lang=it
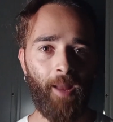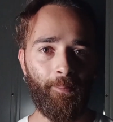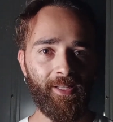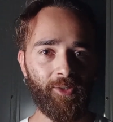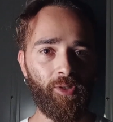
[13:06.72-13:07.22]
la
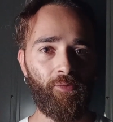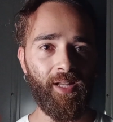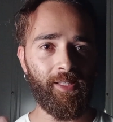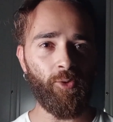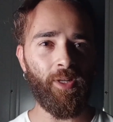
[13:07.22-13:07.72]

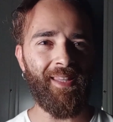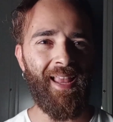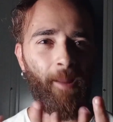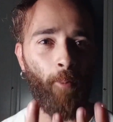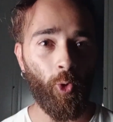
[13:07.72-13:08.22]
personificazione
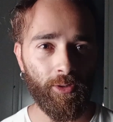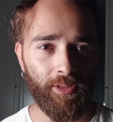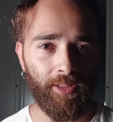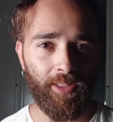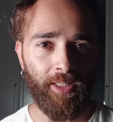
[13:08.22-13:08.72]
della
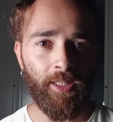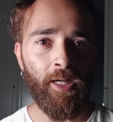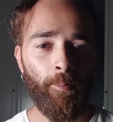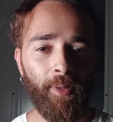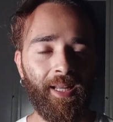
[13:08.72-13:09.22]
morte,
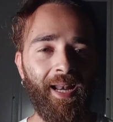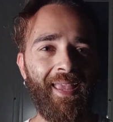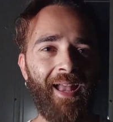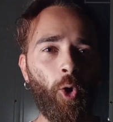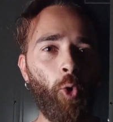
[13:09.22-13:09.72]
perché
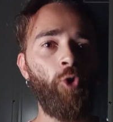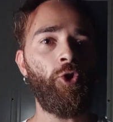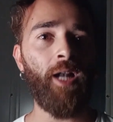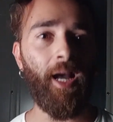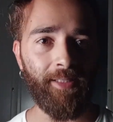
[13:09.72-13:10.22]
lei è
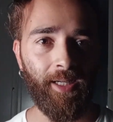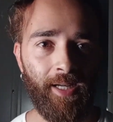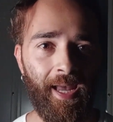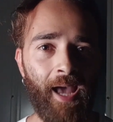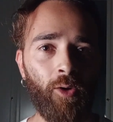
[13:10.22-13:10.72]

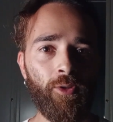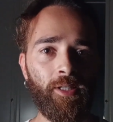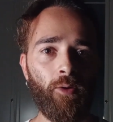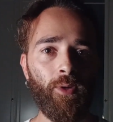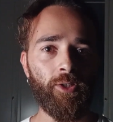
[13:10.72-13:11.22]
congelata, è allo
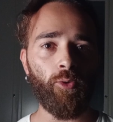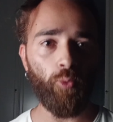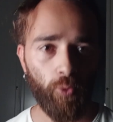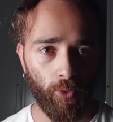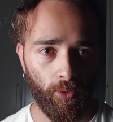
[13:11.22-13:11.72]
zero
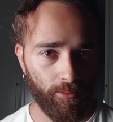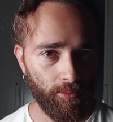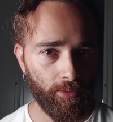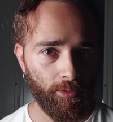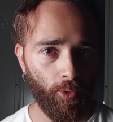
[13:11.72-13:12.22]
assoluto,
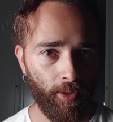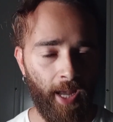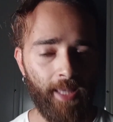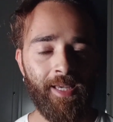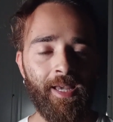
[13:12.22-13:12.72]

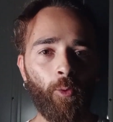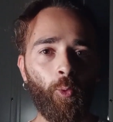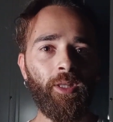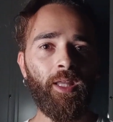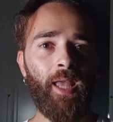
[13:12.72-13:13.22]
ok?
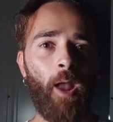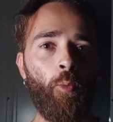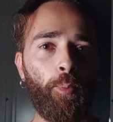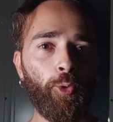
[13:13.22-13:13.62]
Quindi è un